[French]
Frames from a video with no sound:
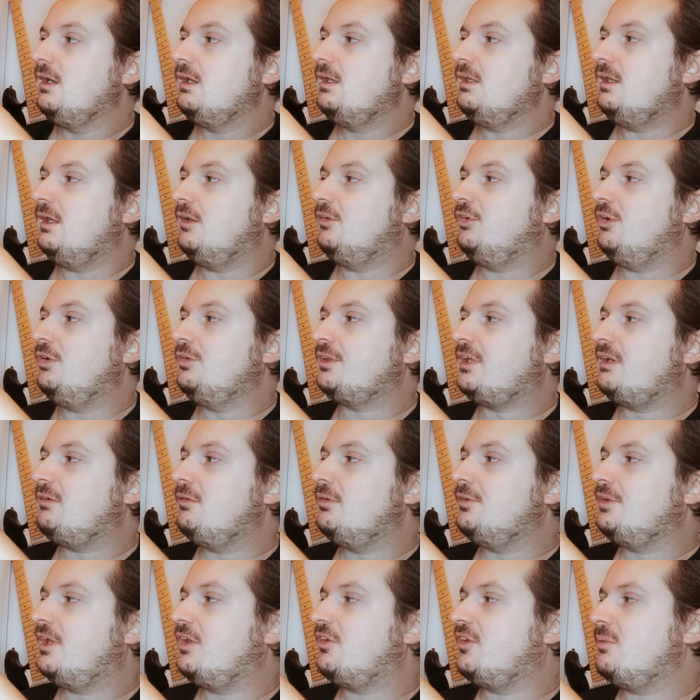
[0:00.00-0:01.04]
Il y a John
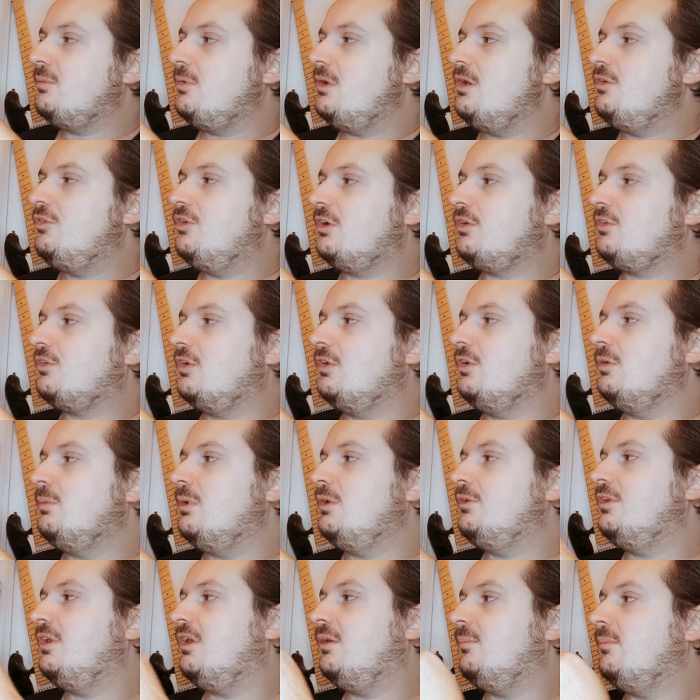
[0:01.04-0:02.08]
Travolta, Samuel Jackson, Uma
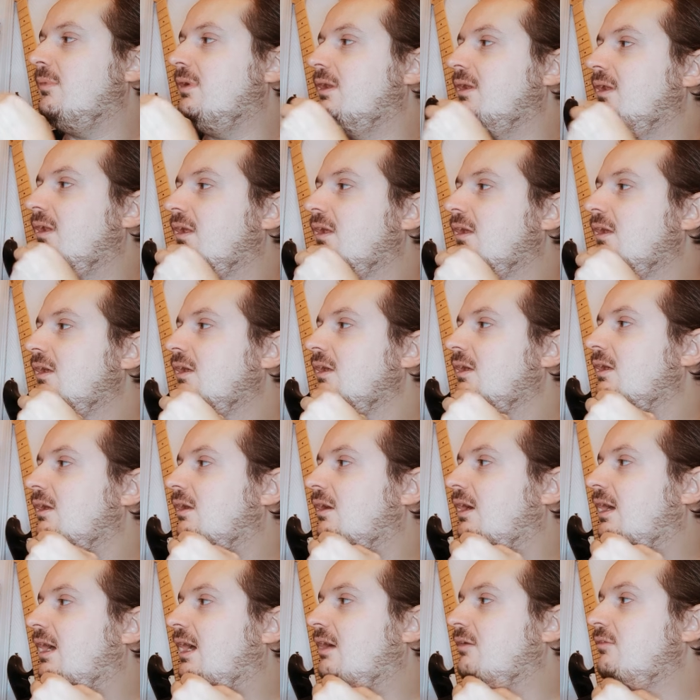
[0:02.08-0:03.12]
Thurman, euh,
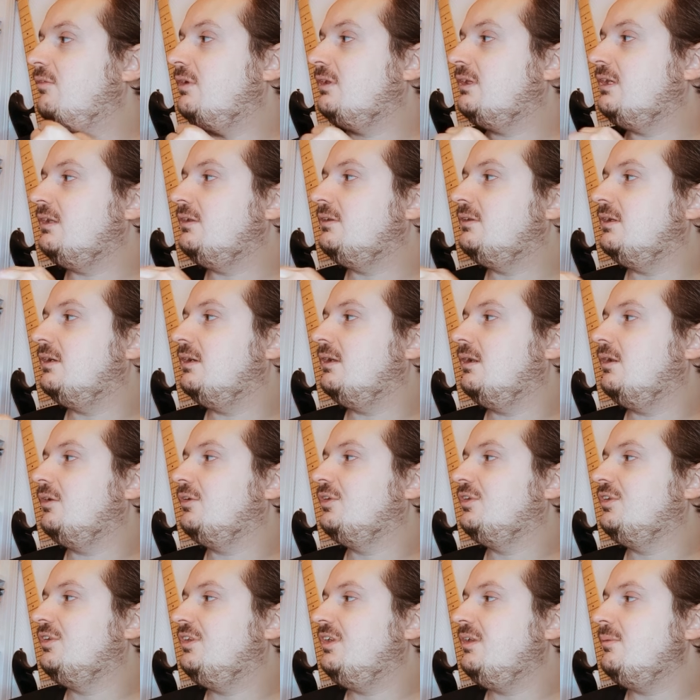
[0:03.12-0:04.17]
Harvey Kettel,
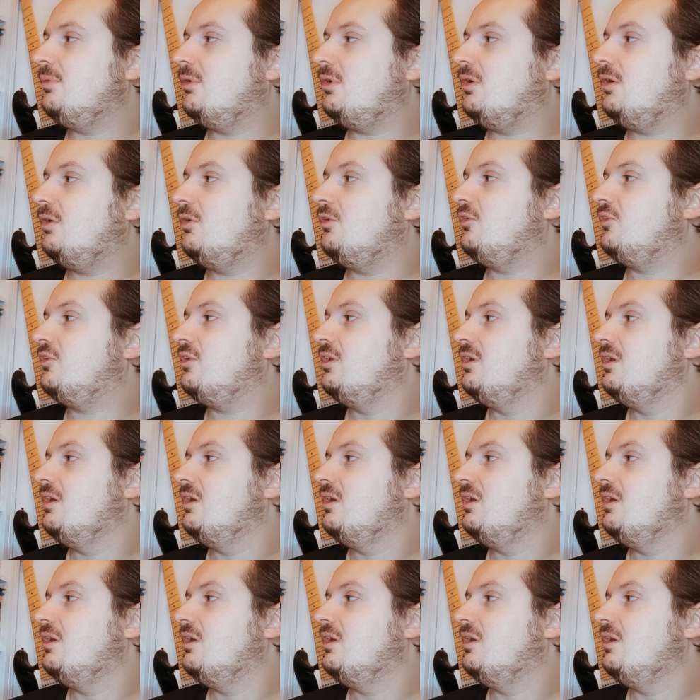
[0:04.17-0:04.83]
Tim Ross,